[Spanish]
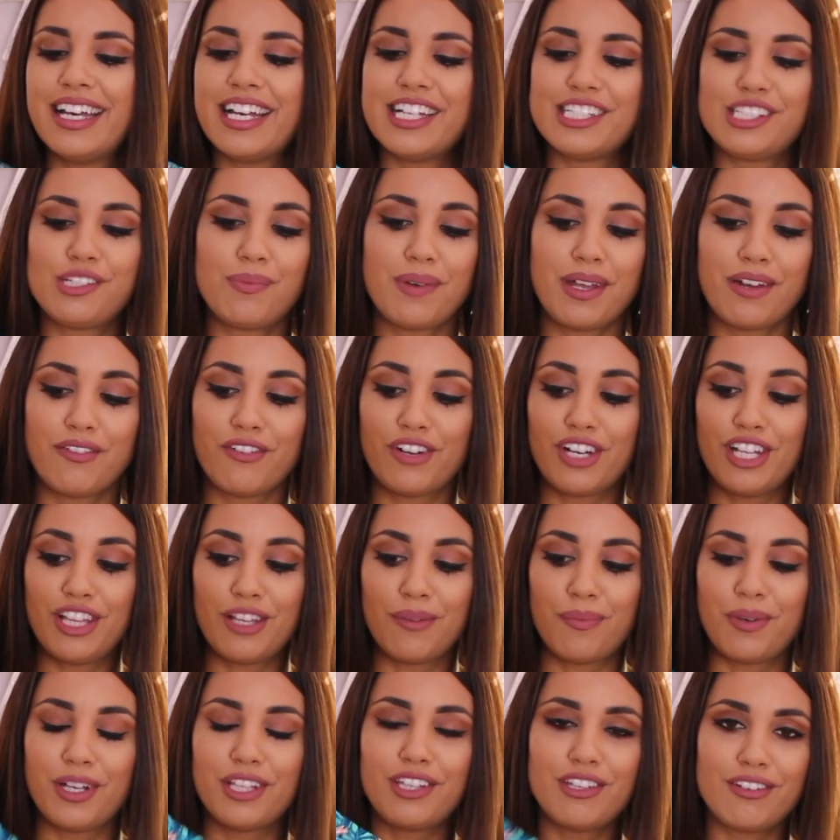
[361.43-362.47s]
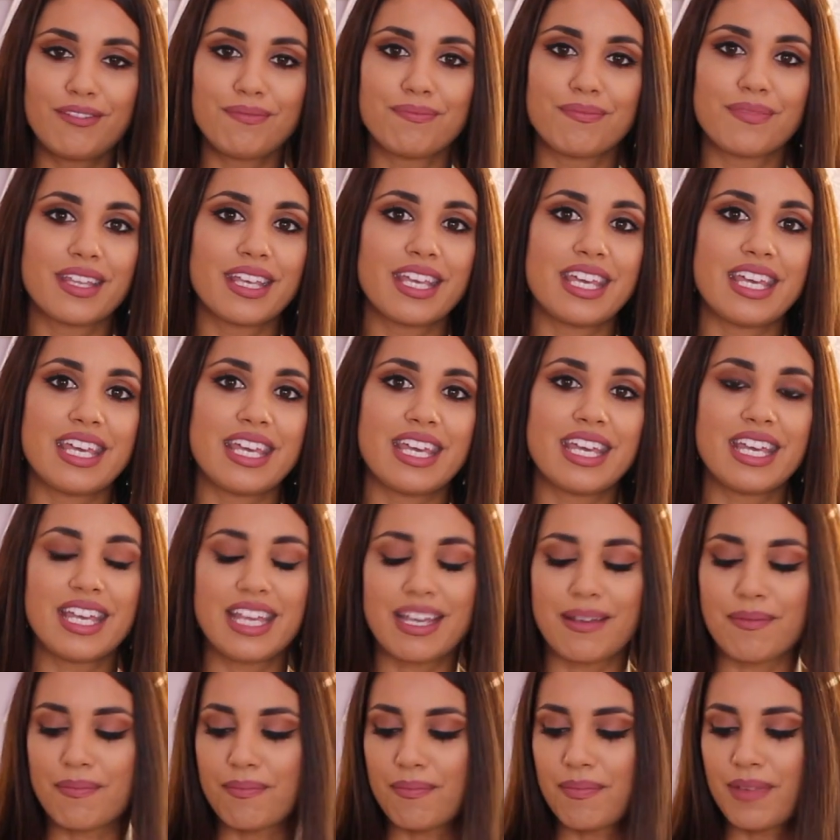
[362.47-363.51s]
Es súper bonito puesto
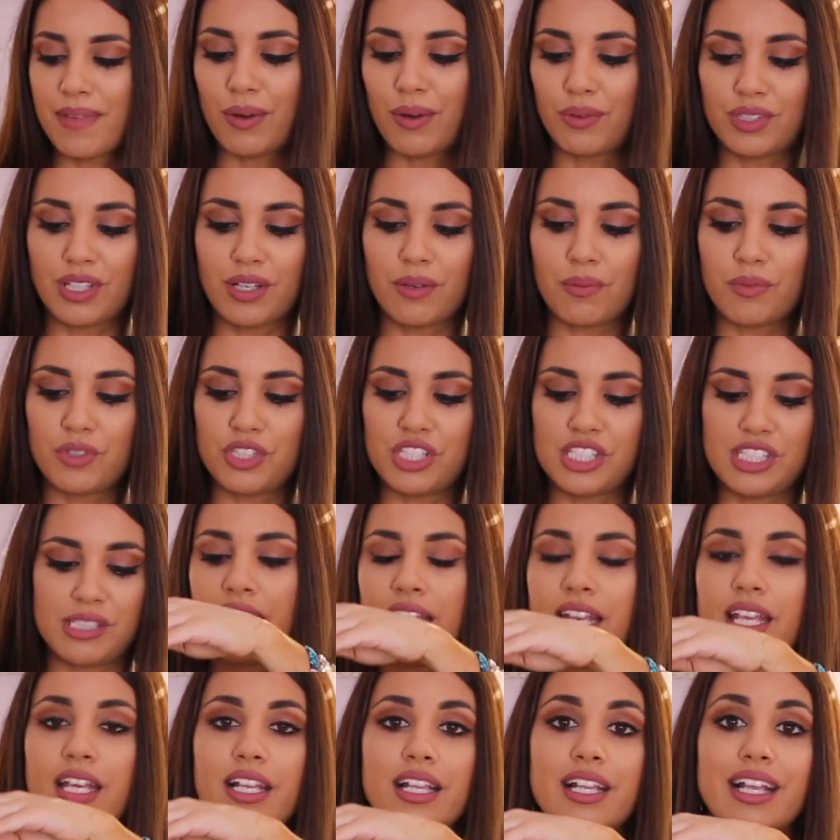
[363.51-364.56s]
y ha gustado muchísimo.